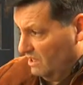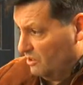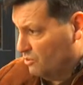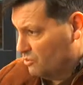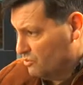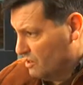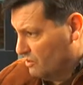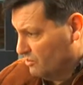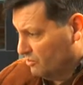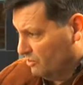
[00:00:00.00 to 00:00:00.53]
El
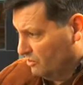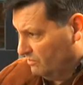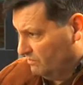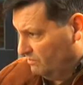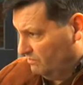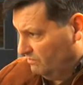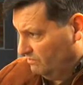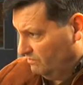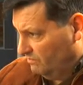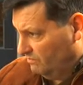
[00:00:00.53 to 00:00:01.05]
uno a uno
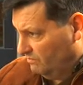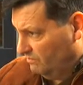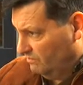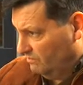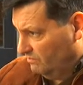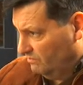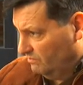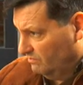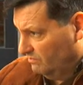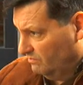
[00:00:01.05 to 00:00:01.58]

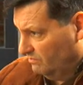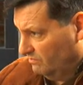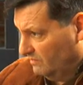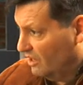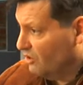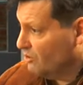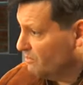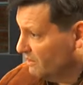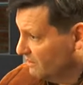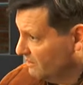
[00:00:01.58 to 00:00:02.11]

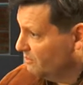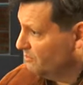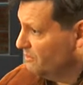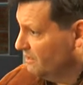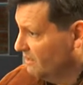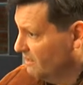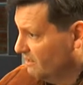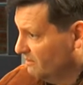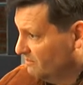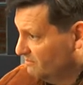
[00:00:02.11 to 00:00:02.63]
Esta
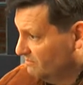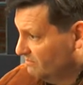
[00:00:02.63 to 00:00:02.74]
convertibilidad.